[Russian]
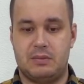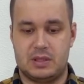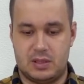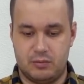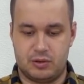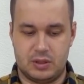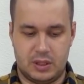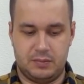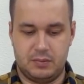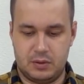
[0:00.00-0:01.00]
Если можно
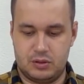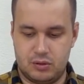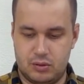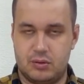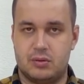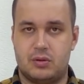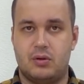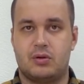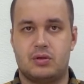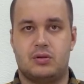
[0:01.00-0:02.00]
там еще
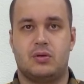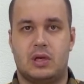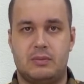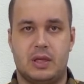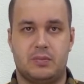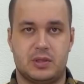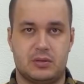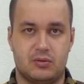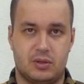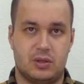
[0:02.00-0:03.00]
трех-четырех ребят
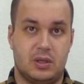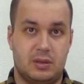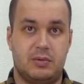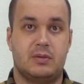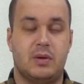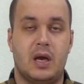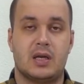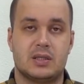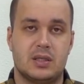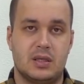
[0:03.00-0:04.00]
послушать, и это было бы
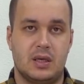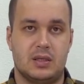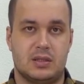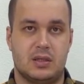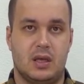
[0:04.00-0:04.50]
гораздо интереснее.